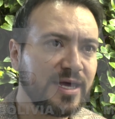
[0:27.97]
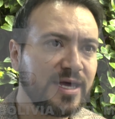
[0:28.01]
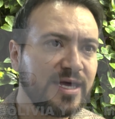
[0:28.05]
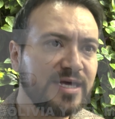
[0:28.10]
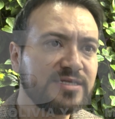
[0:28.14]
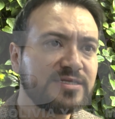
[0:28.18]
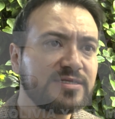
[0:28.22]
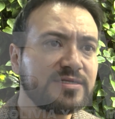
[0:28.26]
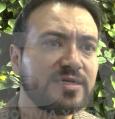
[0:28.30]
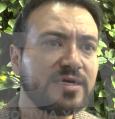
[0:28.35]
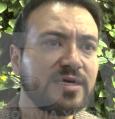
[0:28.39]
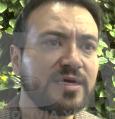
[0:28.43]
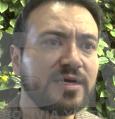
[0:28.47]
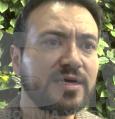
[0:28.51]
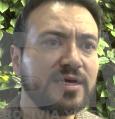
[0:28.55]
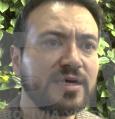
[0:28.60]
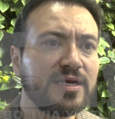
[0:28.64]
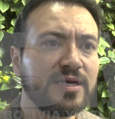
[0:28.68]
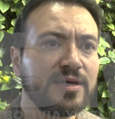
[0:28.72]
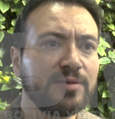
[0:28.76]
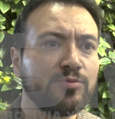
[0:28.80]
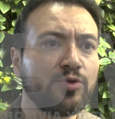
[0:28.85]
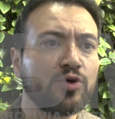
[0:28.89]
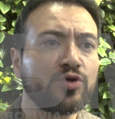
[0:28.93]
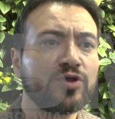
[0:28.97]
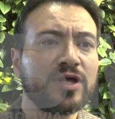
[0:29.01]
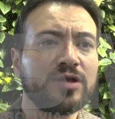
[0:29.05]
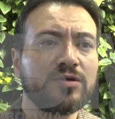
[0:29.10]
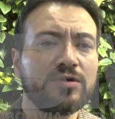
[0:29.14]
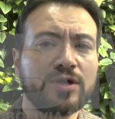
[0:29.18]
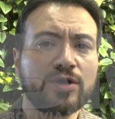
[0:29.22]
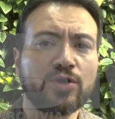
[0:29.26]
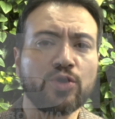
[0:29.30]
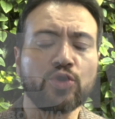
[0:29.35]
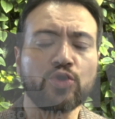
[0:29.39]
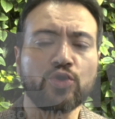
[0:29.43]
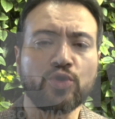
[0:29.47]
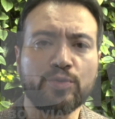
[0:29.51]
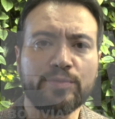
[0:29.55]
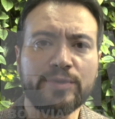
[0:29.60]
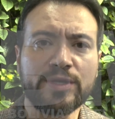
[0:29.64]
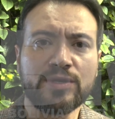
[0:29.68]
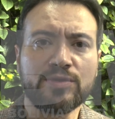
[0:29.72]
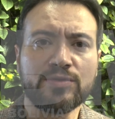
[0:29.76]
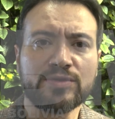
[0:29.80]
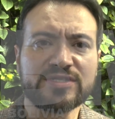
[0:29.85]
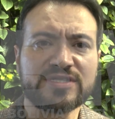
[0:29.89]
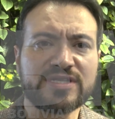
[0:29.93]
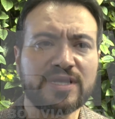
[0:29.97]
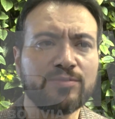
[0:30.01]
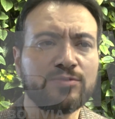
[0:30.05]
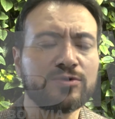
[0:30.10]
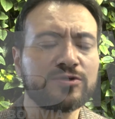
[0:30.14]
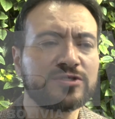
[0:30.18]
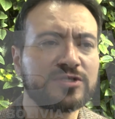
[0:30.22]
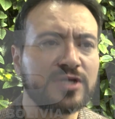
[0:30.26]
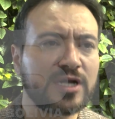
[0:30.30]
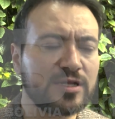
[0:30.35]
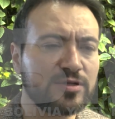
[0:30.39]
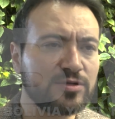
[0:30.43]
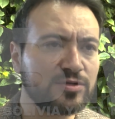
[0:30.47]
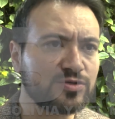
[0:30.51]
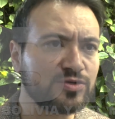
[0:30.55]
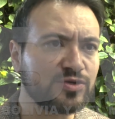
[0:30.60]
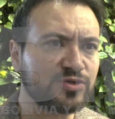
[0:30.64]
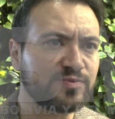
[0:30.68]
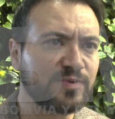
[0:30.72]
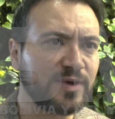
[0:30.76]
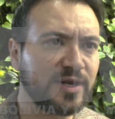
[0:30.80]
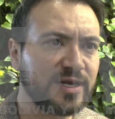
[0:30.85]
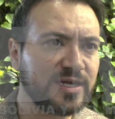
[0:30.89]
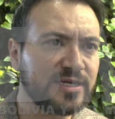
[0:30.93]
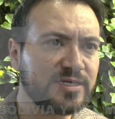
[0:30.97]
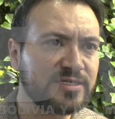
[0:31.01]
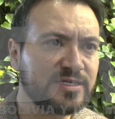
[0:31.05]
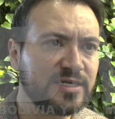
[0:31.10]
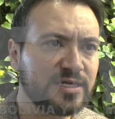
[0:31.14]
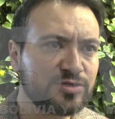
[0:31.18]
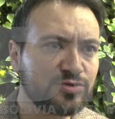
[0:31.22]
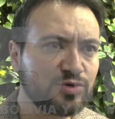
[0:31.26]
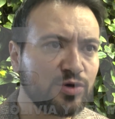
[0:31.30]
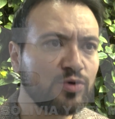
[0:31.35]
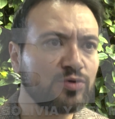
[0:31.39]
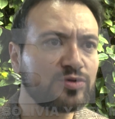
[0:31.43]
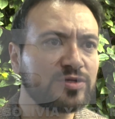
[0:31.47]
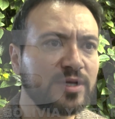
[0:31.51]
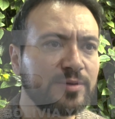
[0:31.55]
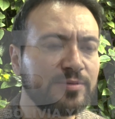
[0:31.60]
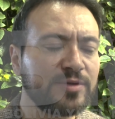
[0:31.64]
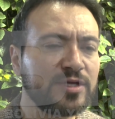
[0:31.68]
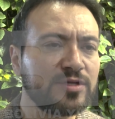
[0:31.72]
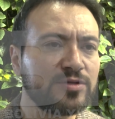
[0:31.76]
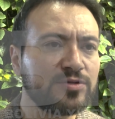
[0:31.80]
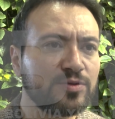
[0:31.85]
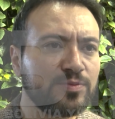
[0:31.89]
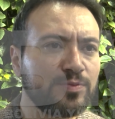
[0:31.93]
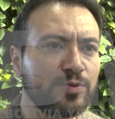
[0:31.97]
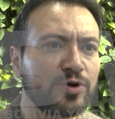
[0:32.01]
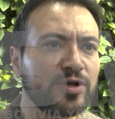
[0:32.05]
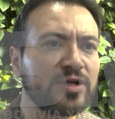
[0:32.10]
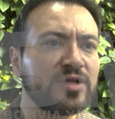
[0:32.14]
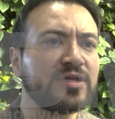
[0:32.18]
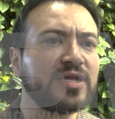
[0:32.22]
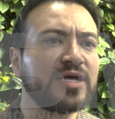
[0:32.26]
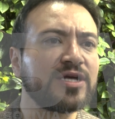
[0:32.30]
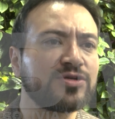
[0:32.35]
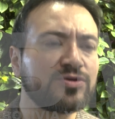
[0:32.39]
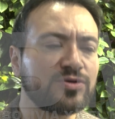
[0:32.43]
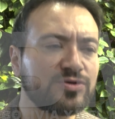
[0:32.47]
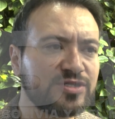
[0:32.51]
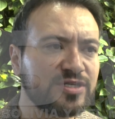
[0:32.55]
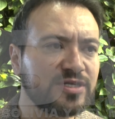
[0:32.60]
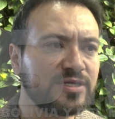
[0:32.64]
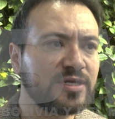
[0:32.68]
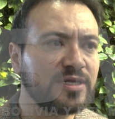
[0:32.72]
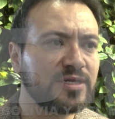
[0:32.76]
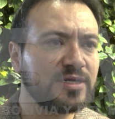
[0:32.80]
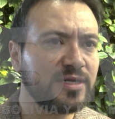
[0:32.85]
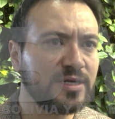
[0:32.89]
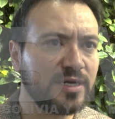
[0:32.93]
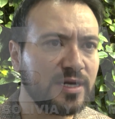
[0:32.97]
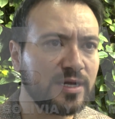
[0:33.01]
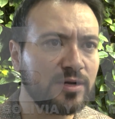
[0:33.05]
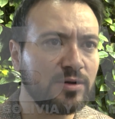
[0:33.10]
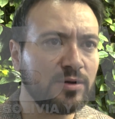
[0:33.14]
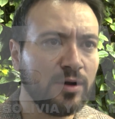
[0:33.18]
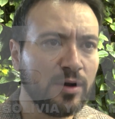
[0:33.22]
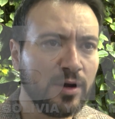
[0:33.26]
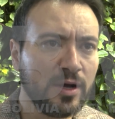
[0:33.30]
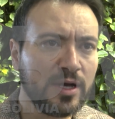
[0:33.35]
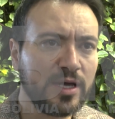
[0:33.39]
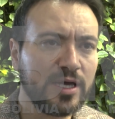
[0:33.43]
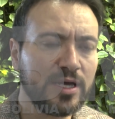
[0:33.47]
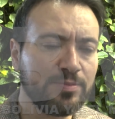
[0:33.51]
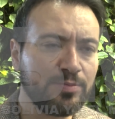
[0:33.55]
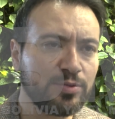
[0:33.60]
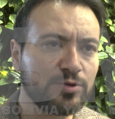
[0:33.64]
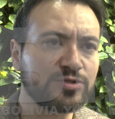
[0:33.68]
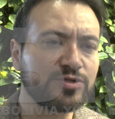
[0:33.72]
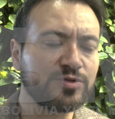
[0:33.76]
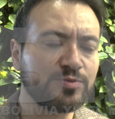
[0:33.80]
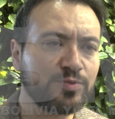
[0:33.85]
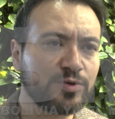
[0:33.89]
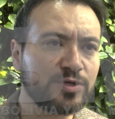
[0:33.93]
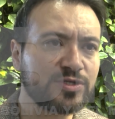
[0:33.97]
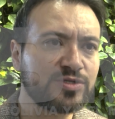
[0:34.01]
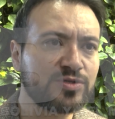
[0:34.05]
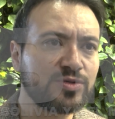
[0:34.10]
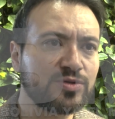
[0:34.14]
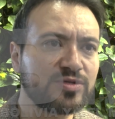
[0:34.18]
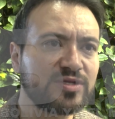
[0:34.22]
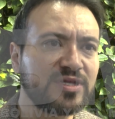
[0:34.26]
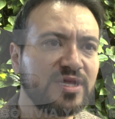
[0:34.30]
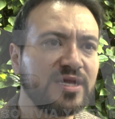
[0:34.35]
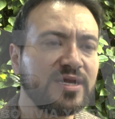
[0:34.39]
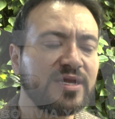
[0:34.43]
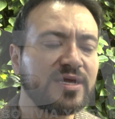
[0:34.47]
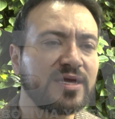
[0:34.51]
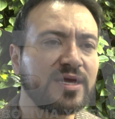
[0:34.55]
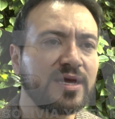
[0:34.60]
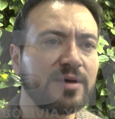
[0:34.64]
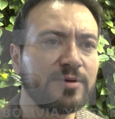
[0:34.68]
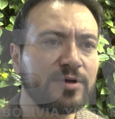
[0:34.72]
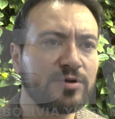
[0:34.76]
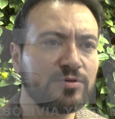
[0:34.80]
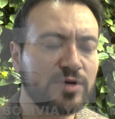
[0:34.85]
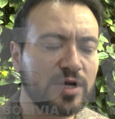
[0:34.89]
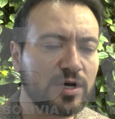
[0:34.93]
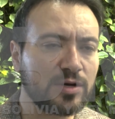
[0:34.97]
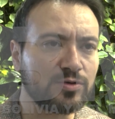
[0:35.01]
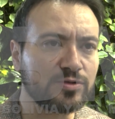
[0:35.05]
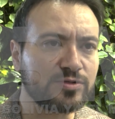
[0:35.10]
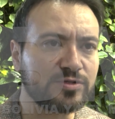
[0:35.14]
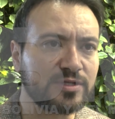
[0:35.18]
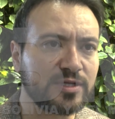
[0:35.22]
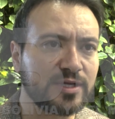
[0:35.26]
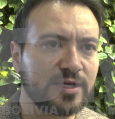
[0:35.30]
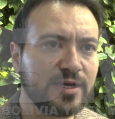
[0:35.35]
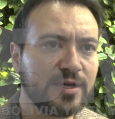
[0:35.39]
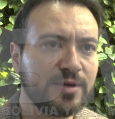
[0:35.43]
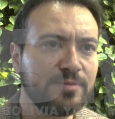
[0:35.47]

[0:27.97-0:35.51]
Este eh, modelo económico está mostrando sus valencias agotamiento por el derroche del dinero y por supuesto tiene que haber un ajuste.